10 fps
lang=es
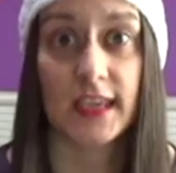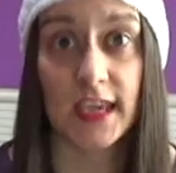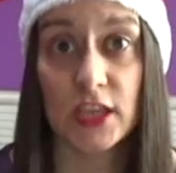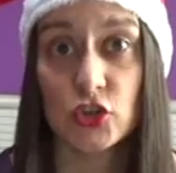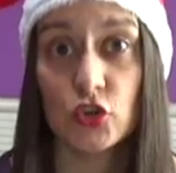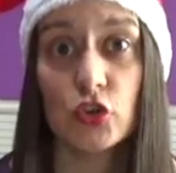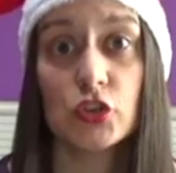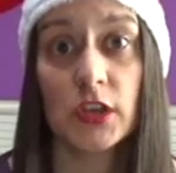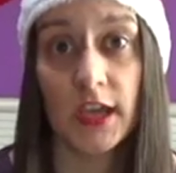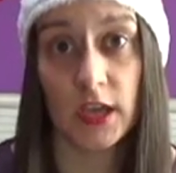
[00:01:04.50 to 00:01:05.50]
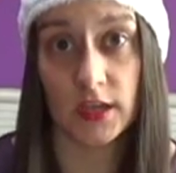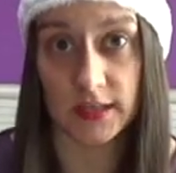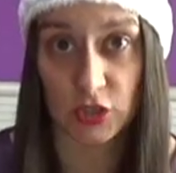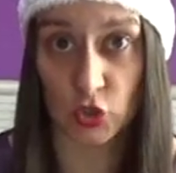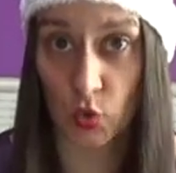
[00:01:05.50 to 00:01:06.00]
de ellos,
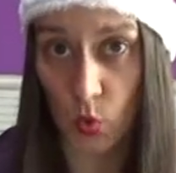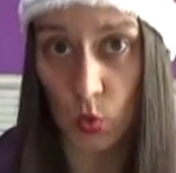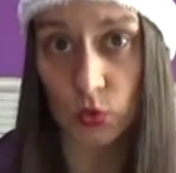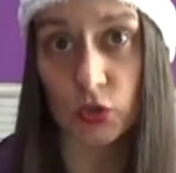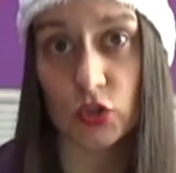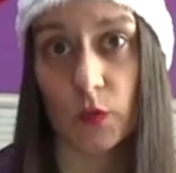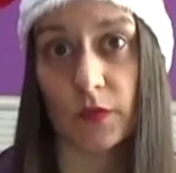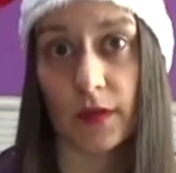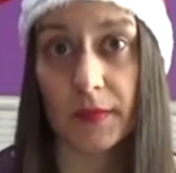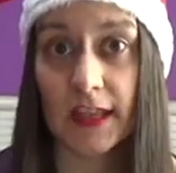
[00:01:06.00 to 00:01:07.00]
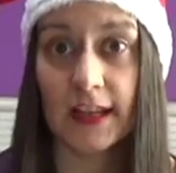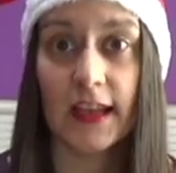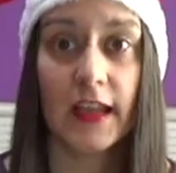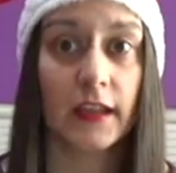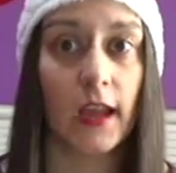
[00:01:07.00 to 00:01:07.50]
de ellos juntos, como
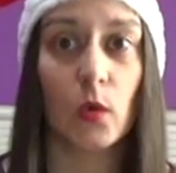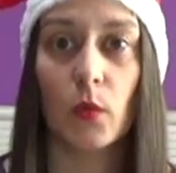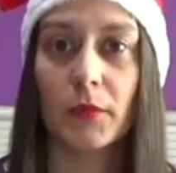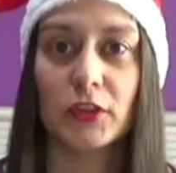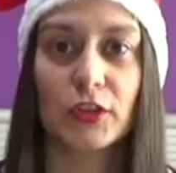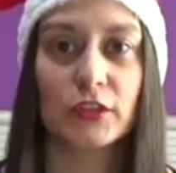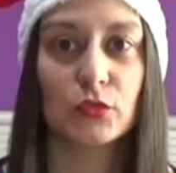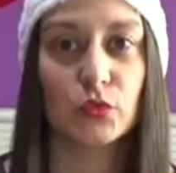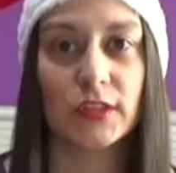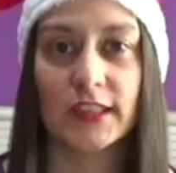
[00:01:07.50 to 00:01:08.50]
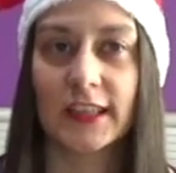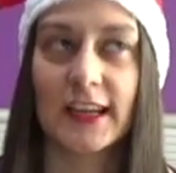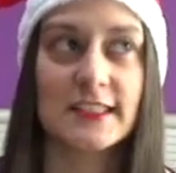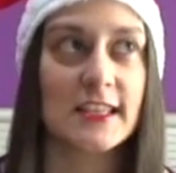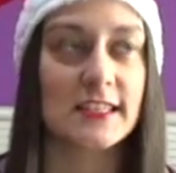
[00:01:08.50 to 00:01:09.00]
familia, en algún momento que tú
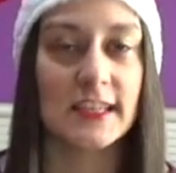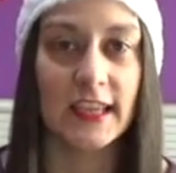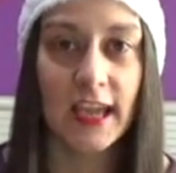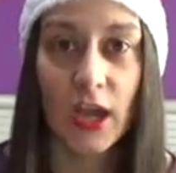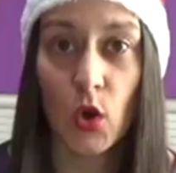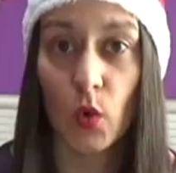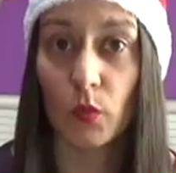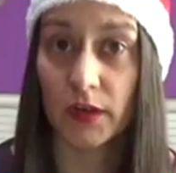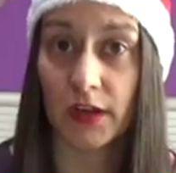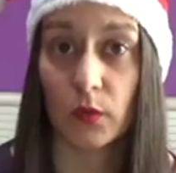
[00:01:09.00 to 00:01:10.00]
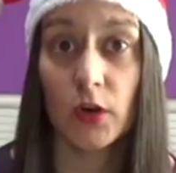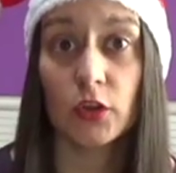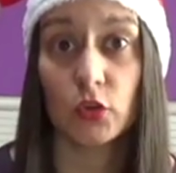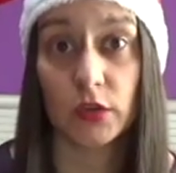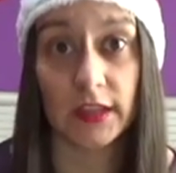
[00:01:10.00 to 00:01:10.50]
tengas así un buen
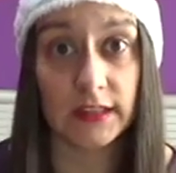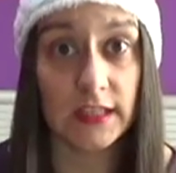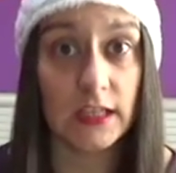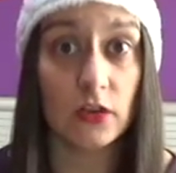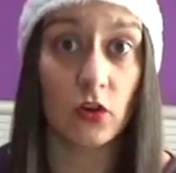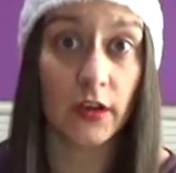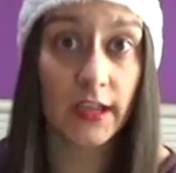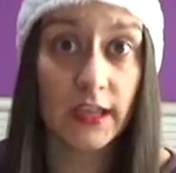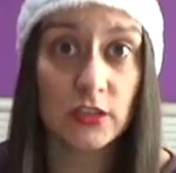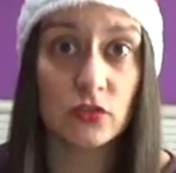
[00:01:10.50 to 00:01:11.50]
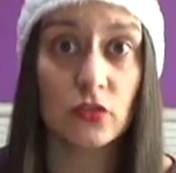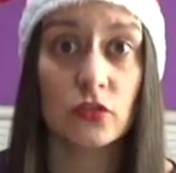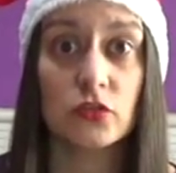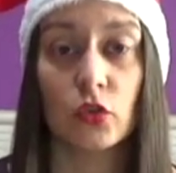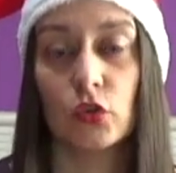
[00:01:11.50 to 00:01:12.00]
recuerdo o de ti con
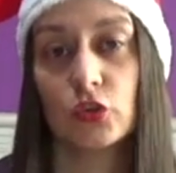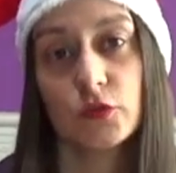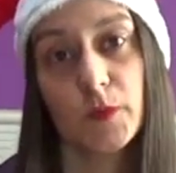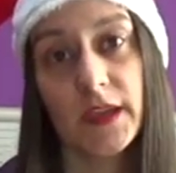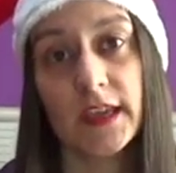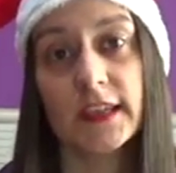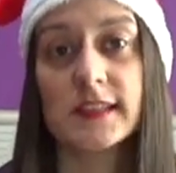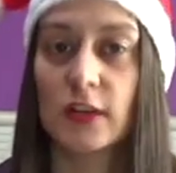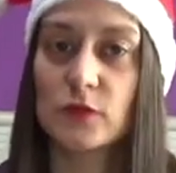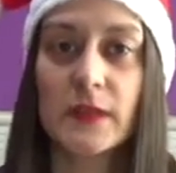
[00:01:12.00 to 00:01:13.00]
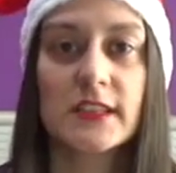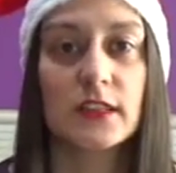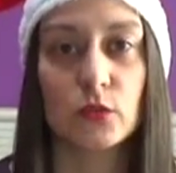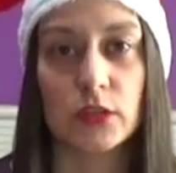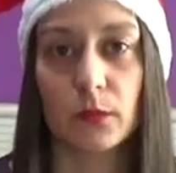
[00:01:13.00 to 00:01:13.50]
ellos o con los peques. A los padres
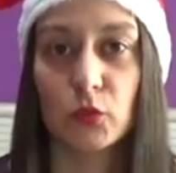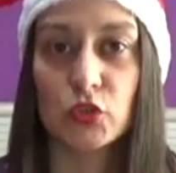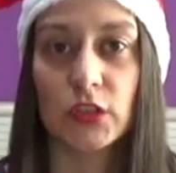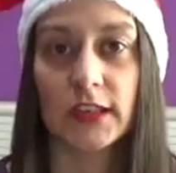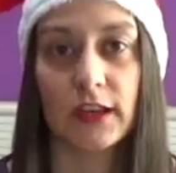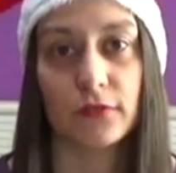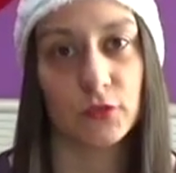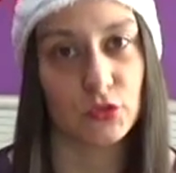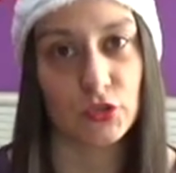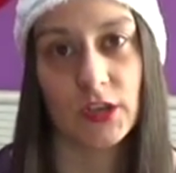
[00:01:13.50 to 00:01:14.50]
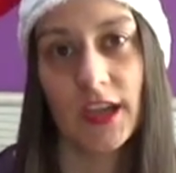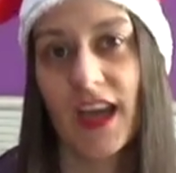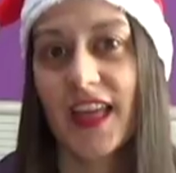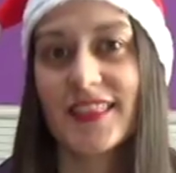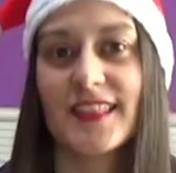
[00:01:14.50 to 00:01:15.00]
les gusta mucho tener fotos
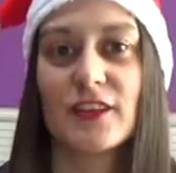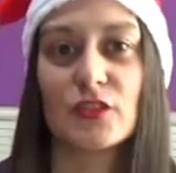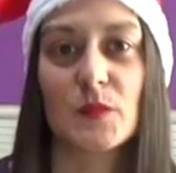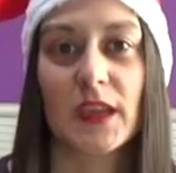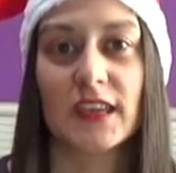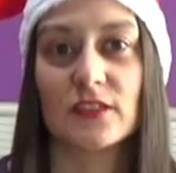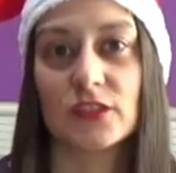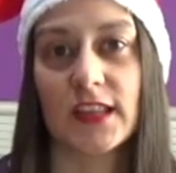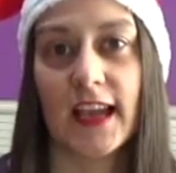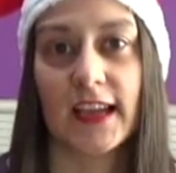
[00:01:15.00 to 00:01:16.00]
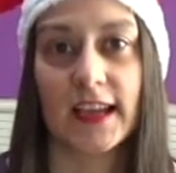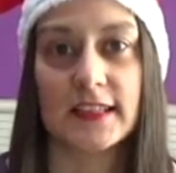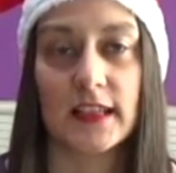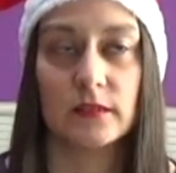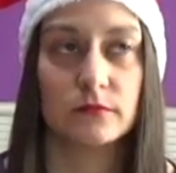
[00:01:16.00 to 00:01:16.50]
de los pequeños de la
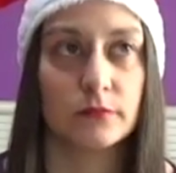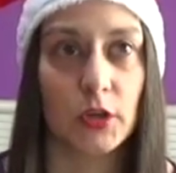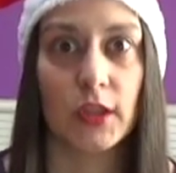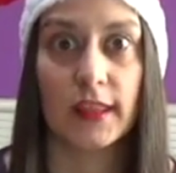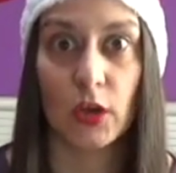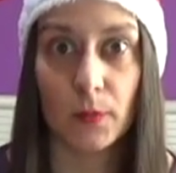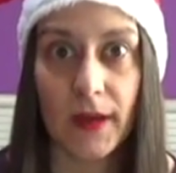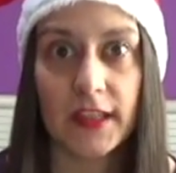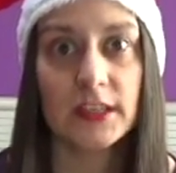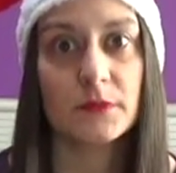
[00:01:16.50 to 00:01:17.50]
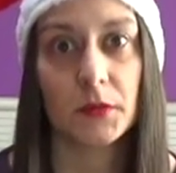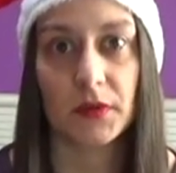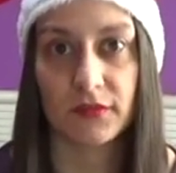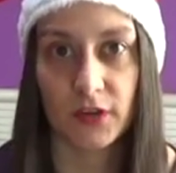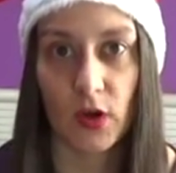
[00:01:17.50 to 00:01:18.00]
casa. Bueno, y digo padres, pero
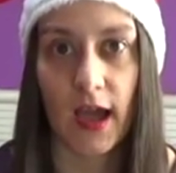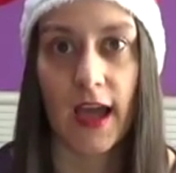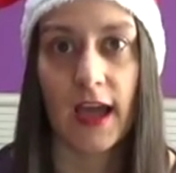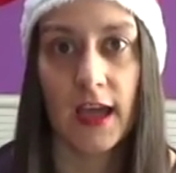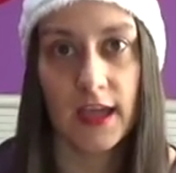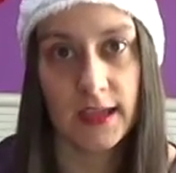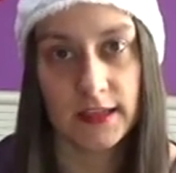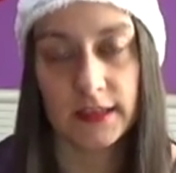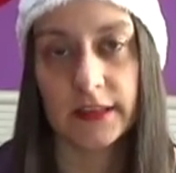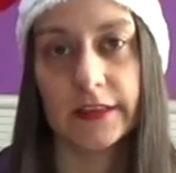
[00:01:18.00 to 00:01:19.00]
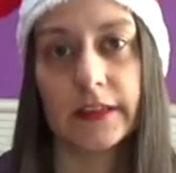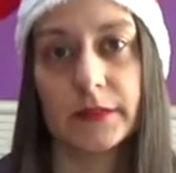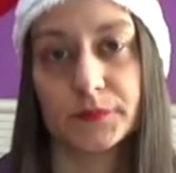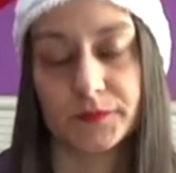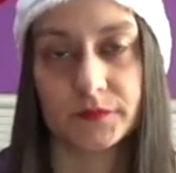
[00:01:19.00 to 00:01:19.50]
me refiero a
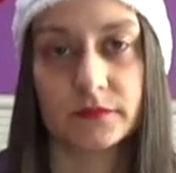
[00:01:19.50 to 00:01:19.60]
eh,